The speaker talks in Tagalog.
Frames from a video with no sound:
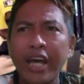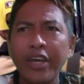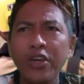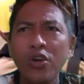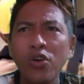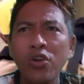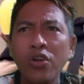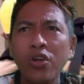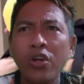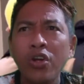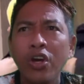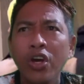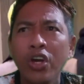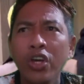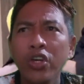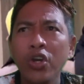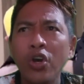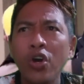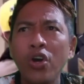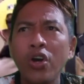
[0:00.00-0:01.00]
yung
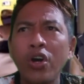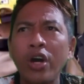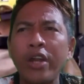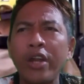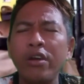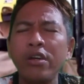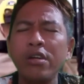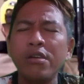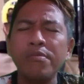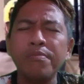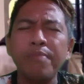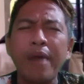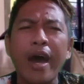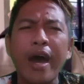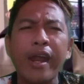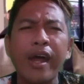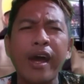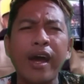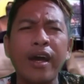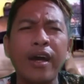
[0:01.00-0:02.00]
yung ano yung
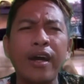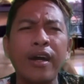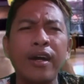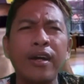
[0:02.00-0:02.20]
parang